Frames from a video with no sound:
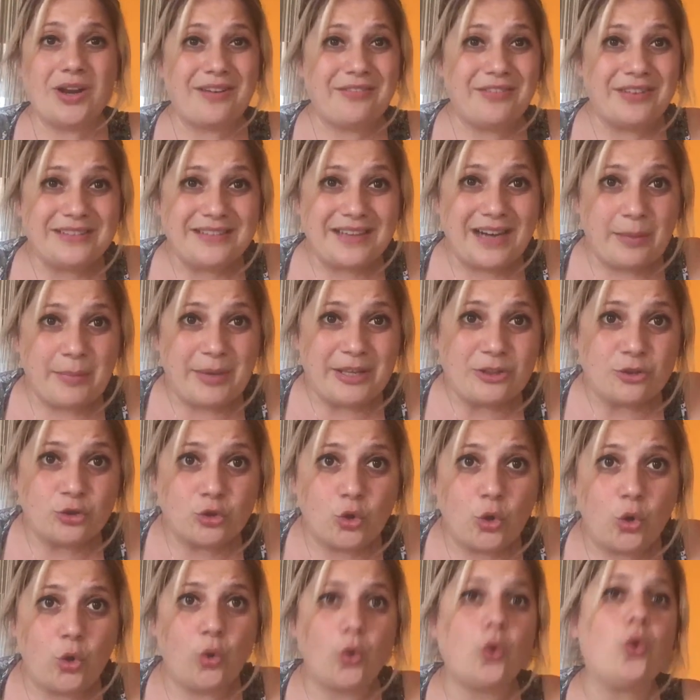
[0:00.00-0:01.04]
la feta la
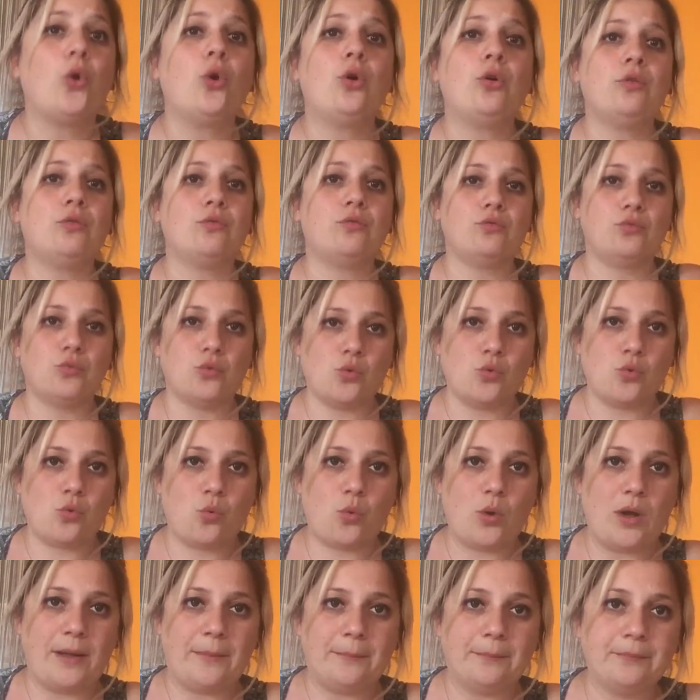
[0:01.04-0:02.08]
metto
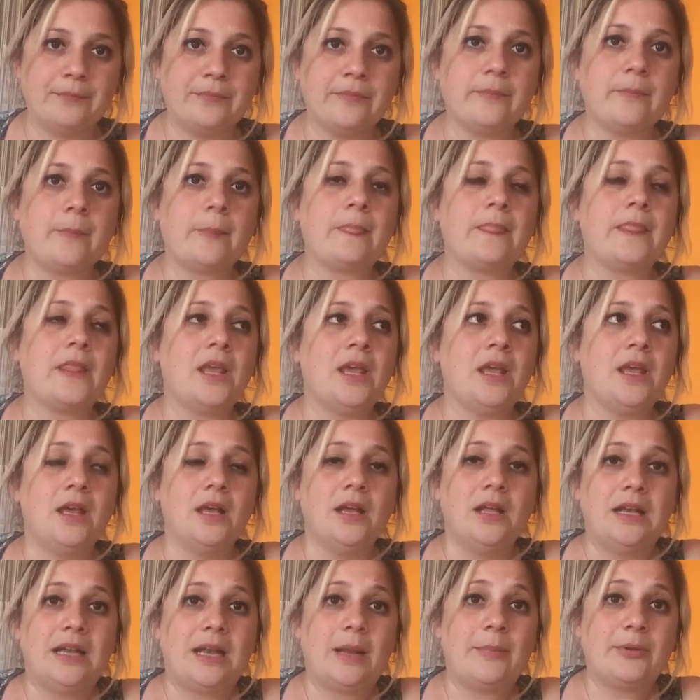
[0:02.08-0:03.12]
ovunque,
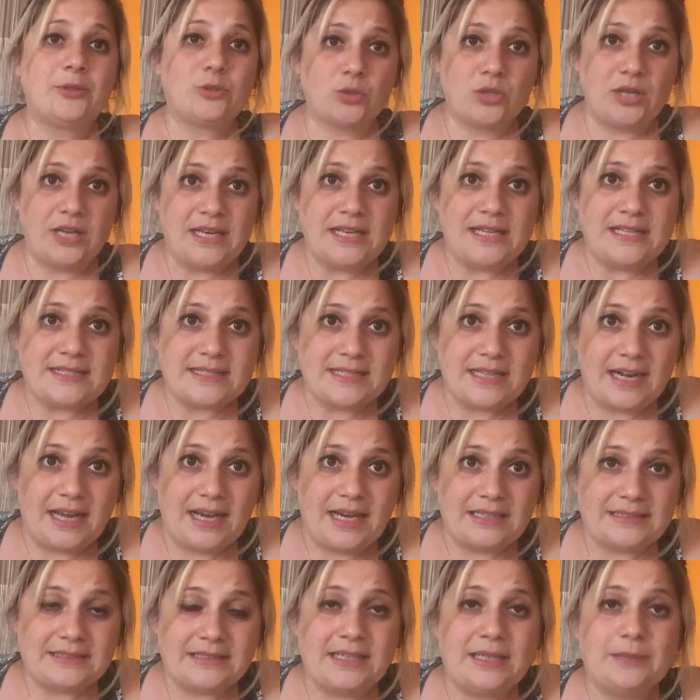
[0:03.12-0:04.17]
la metto
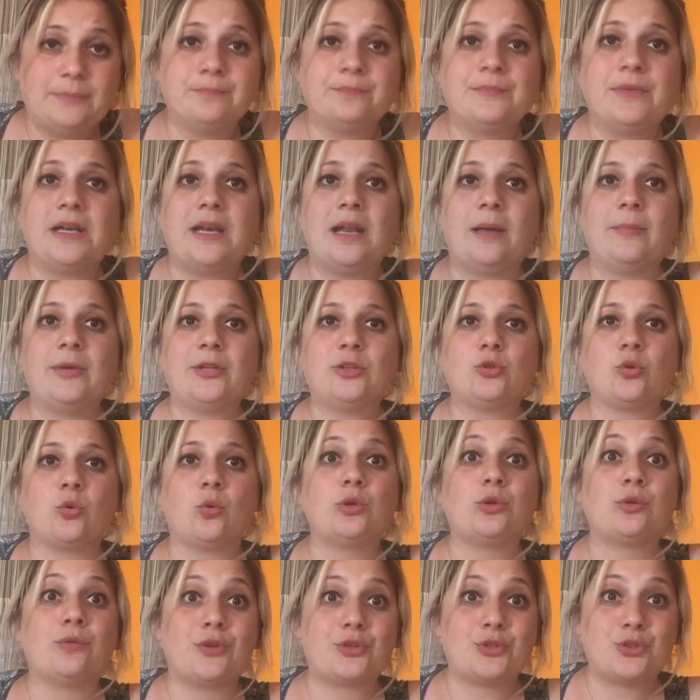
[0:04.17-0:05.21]
nell'insalata, la metto
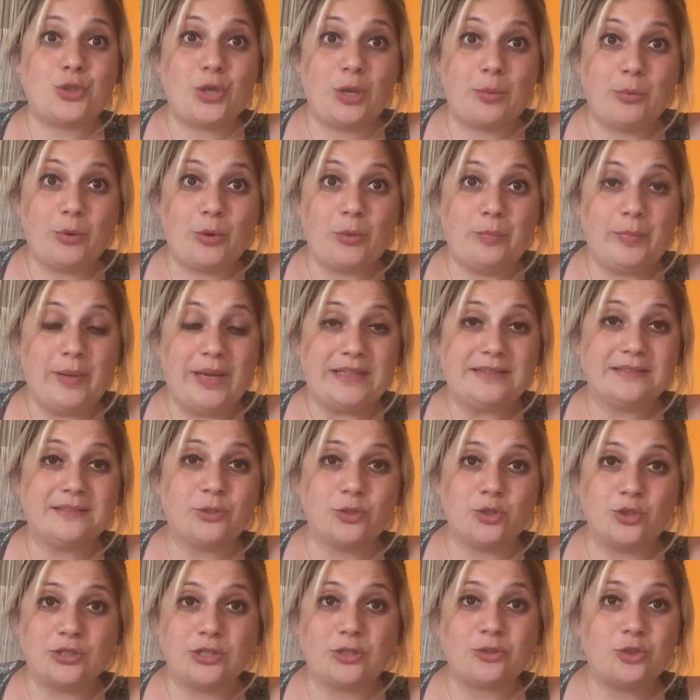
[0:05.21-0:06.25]
quando faccio le polpette,
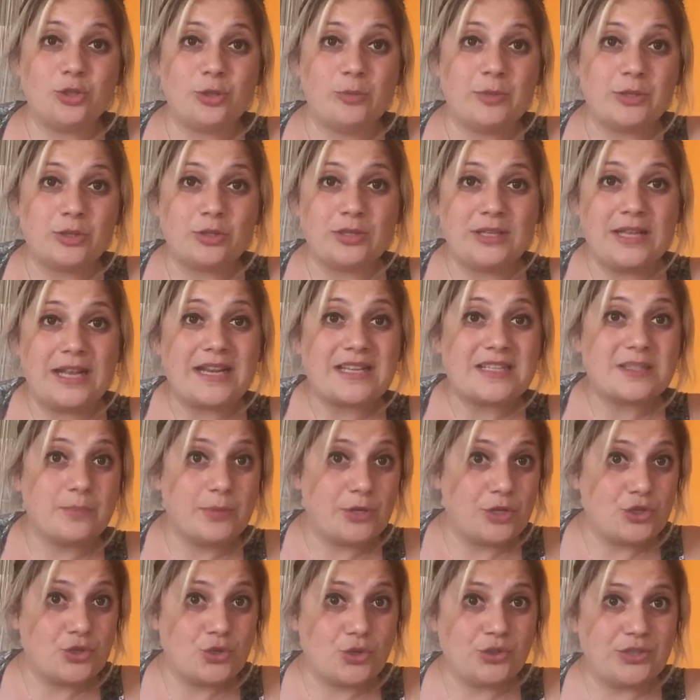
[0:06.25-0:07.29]
ogni tanto gliela
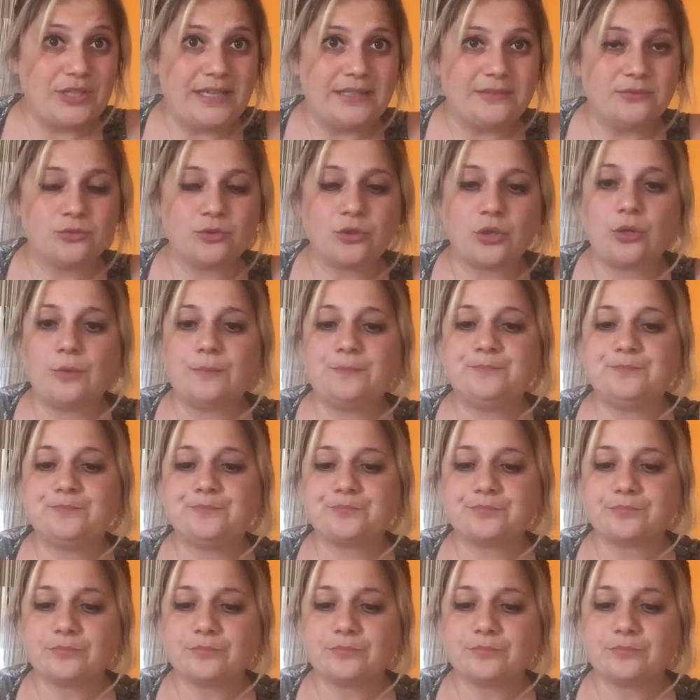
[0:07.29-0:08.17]
sbriciolo dentro,